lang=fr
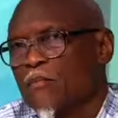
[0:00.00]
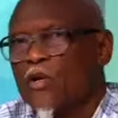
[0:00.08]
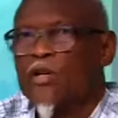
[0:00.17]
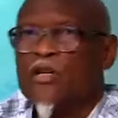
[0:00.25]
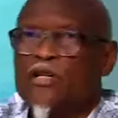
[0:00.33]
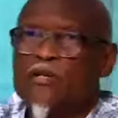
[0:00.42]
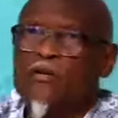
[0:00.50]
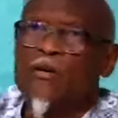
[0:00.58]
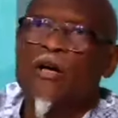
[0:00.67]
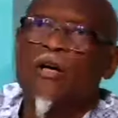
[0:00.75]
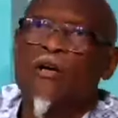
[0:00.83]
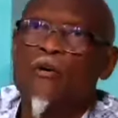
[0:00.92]
crise de
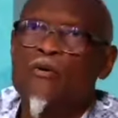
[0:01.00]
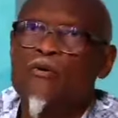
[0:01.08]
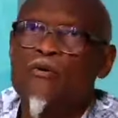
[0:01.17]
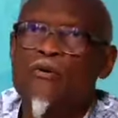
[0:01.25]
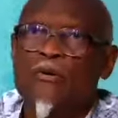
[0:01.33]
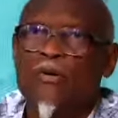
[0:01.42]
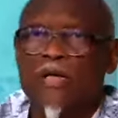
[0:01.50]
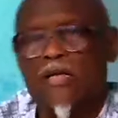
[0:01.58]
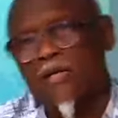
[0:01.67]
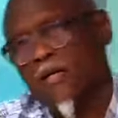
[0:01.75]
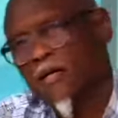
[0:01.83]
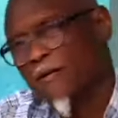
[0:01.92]
l'agriculture,
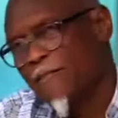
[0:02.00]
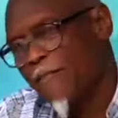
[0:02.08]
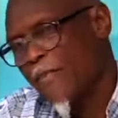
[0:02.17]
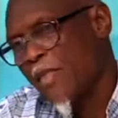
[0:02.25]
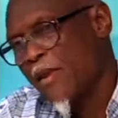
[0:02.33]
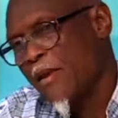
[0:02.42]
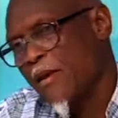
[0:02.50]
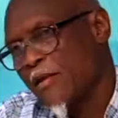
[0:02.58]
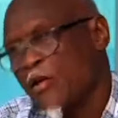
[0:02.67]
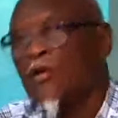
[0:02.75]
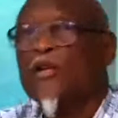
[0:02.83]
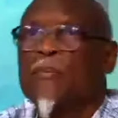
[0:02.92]
etc.,
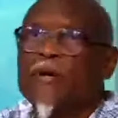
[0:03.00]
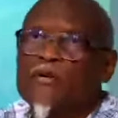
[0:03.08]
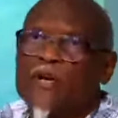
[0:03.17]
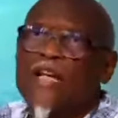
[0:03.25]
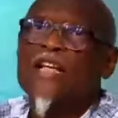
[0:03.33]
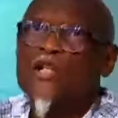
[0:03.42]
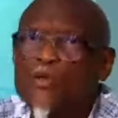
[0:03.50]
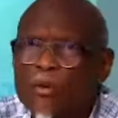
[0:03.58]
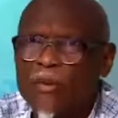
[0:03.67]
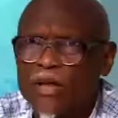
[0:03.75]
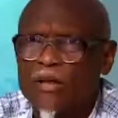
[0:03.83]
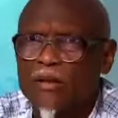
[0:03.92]
ce n'est pas ce qu'ils
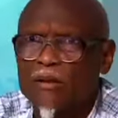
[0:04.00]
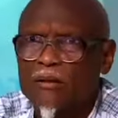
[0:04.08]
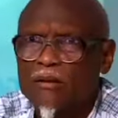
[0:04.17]
sont maintenant.